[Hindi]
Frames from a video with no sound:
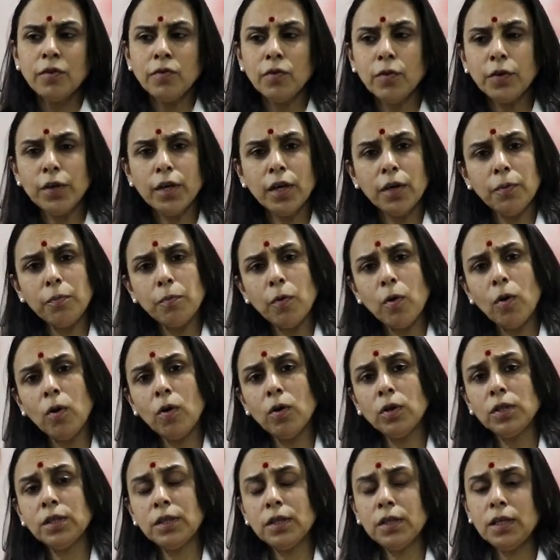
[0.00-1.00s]
तो ये
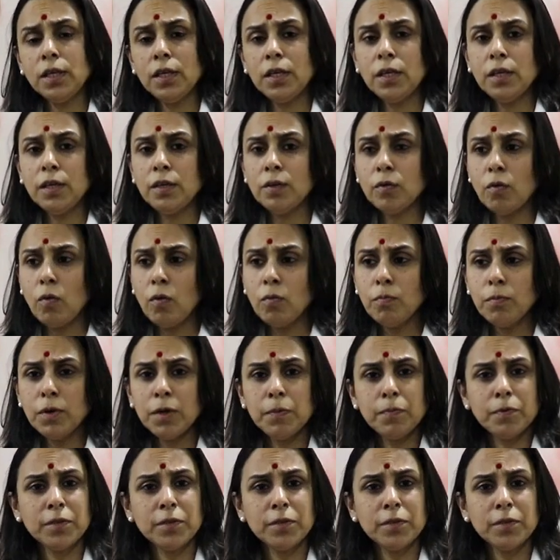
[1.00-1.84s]
बहुत ही नॉर्मल